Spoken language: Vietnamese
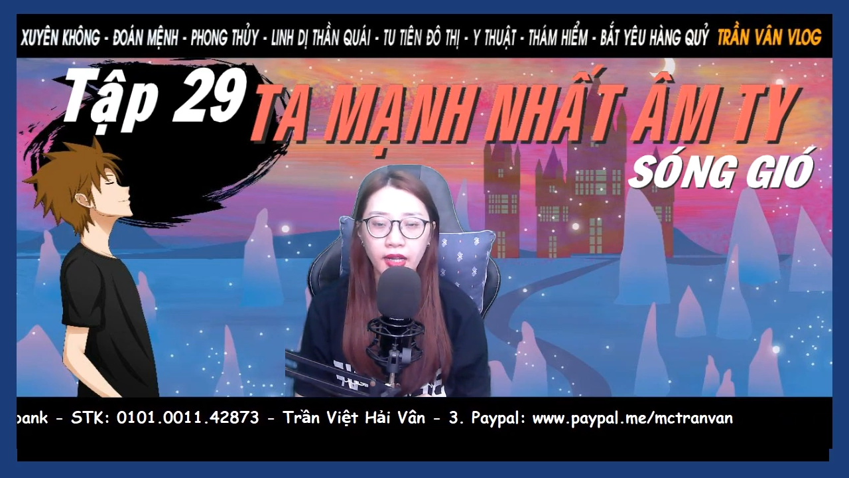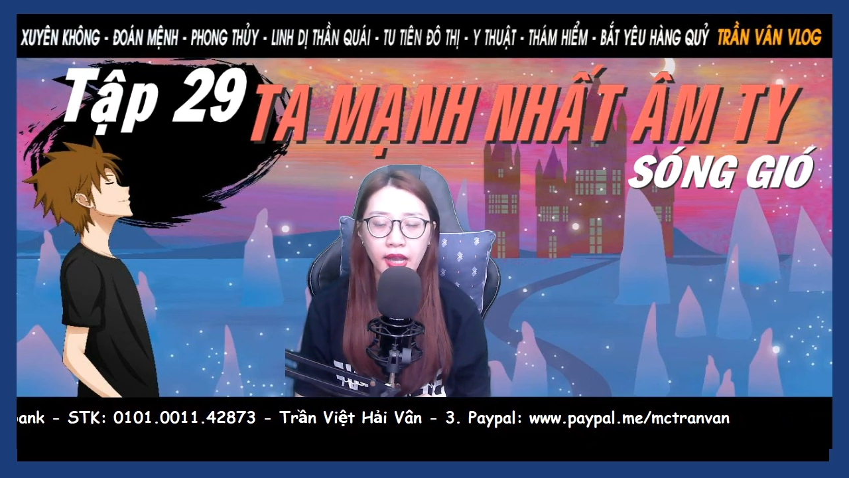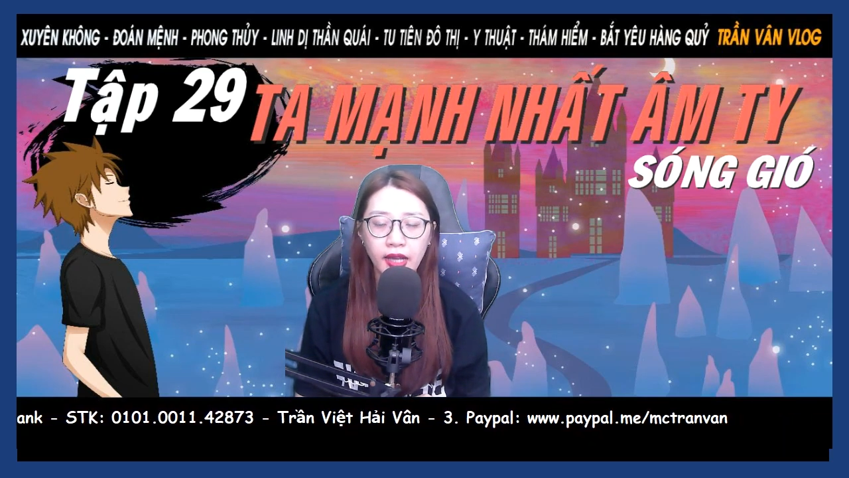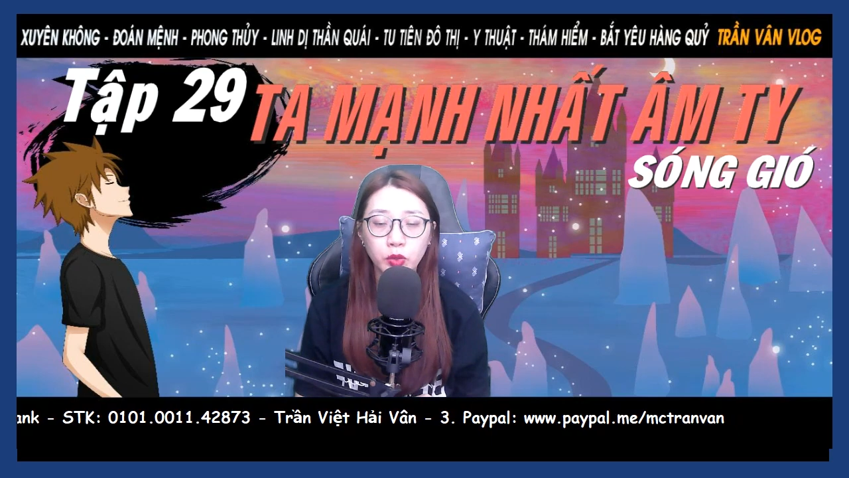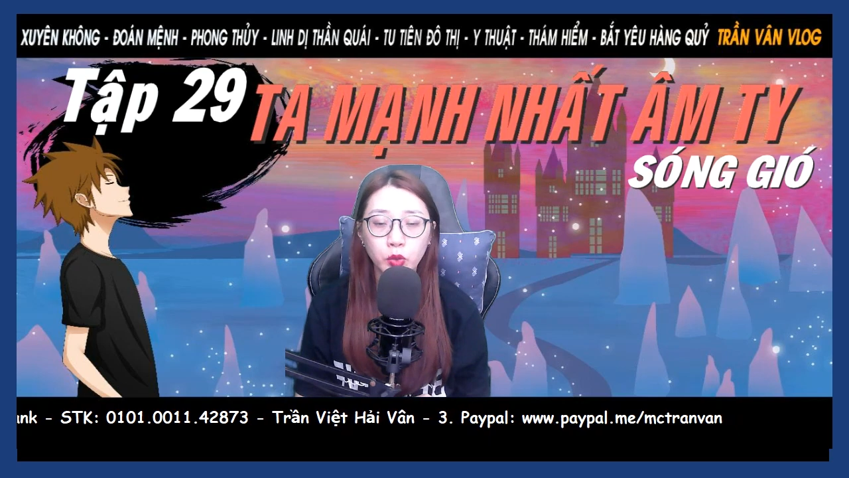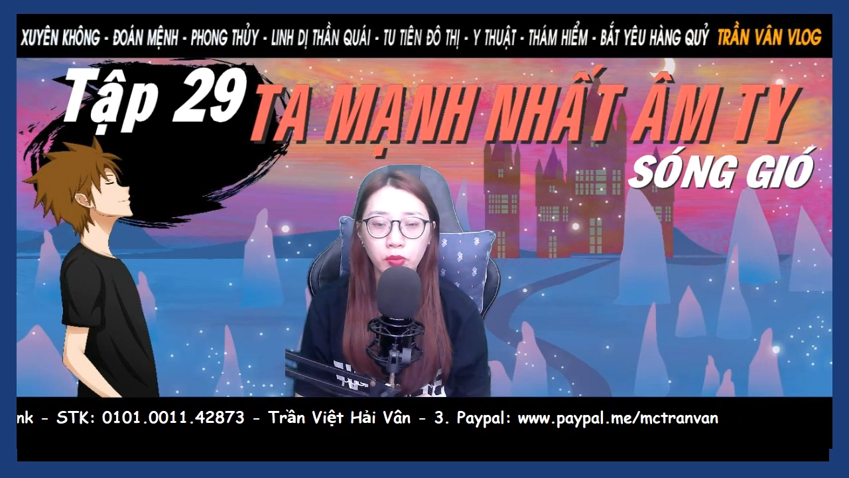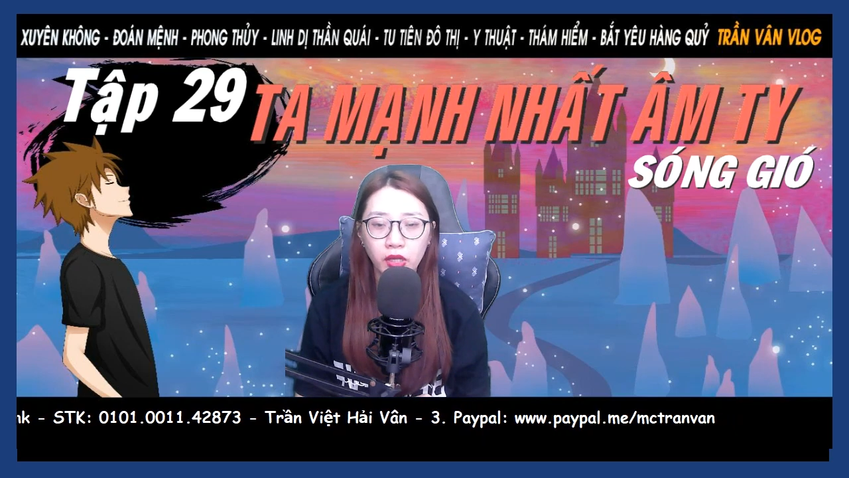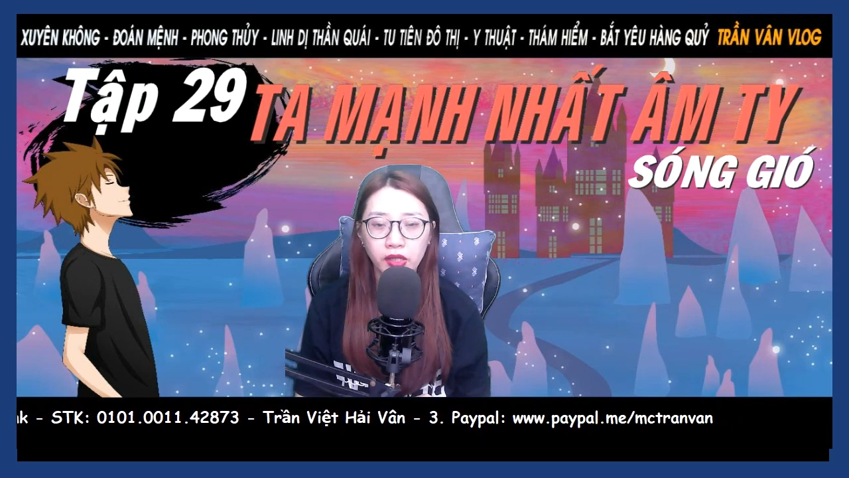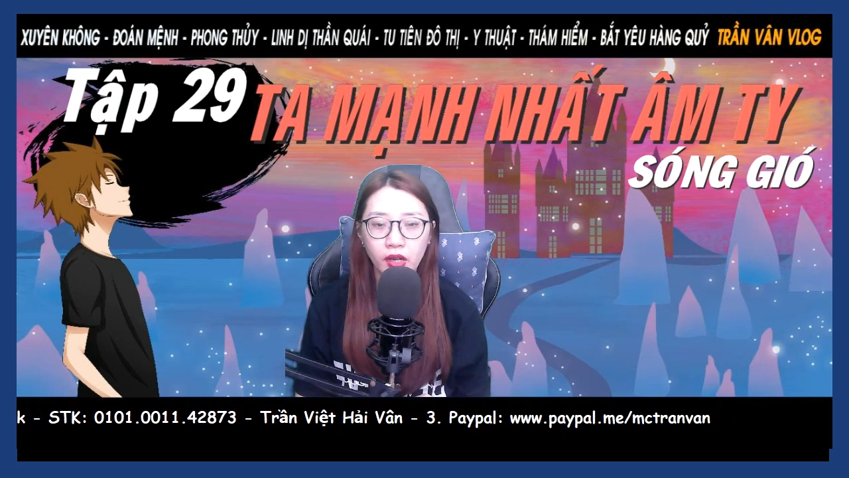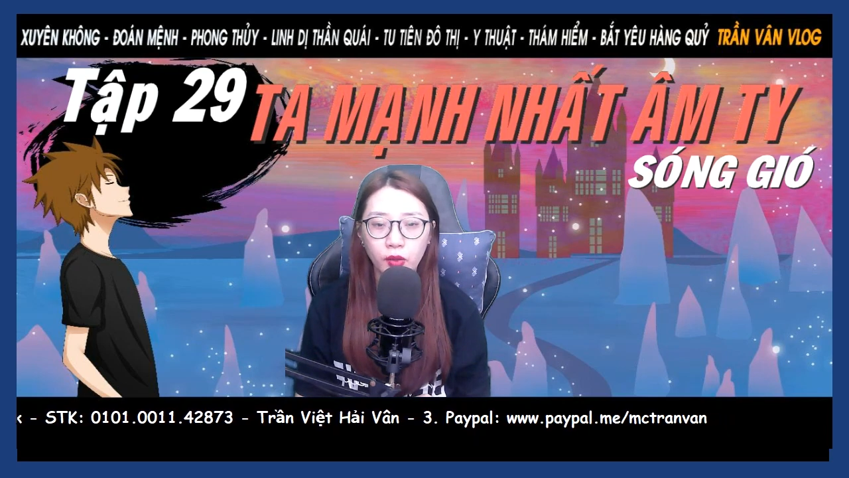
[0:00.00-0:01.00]
là tôi
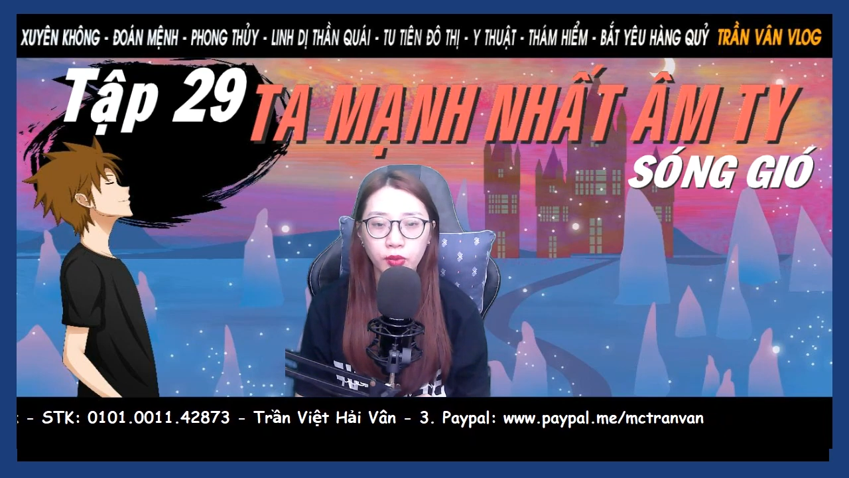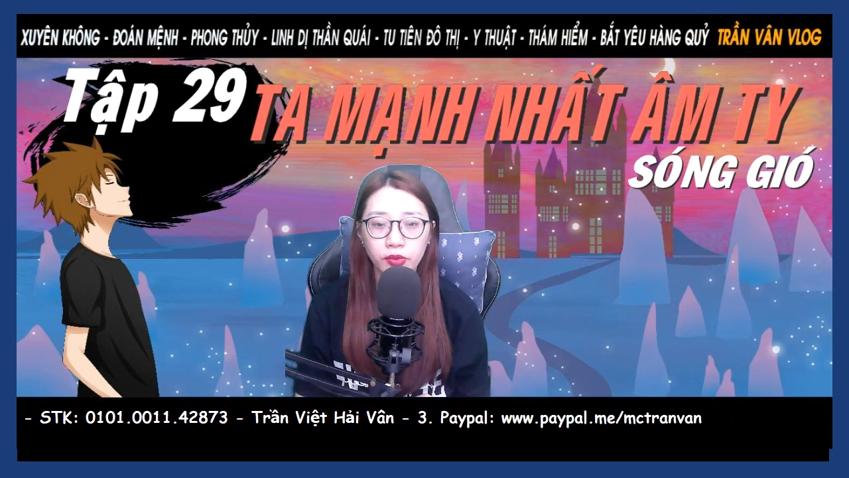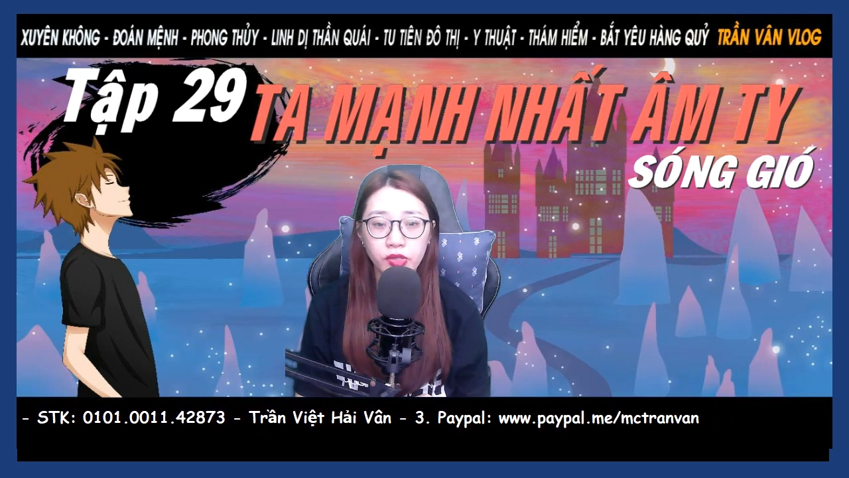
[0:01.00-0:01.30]
mời cậu